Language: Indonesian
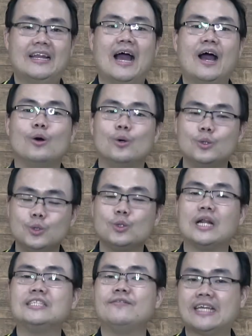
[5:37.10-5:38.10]
Nah, untuk
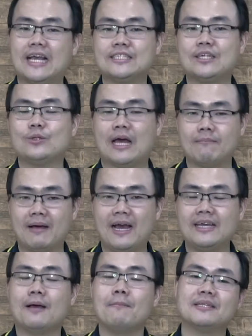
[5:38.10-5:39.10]
klasifikasi
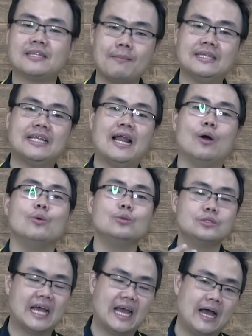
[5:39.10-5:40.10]
utama, yang pertama adalah
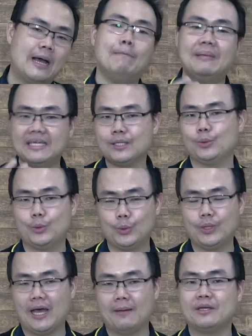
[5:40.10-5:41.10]
usaha mikro.
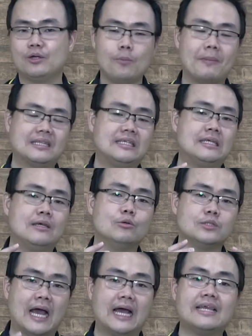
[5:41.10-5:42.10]
Nah, mikro berarti
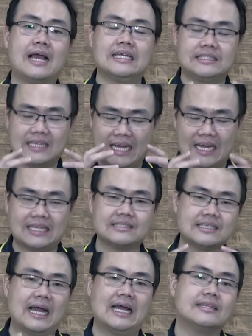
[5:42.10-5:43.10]
usaha yang
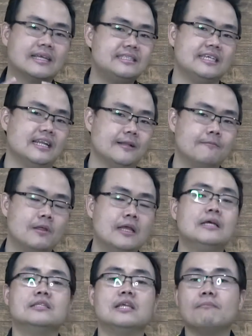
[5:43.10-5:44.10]
sangat-sangat kecil,
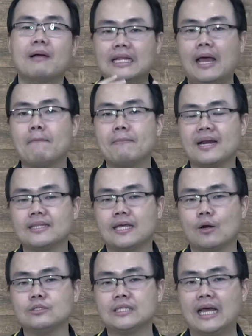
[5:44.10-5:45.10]
di mana
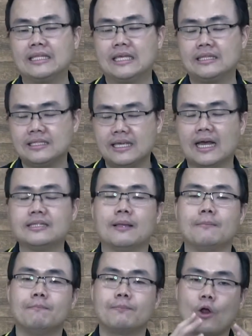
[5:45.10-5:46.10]
peredaran usahanya dia
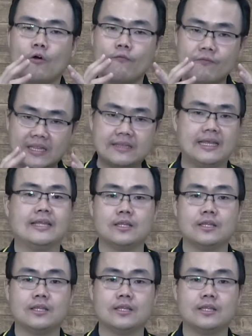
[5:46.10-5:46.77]
dan profitnya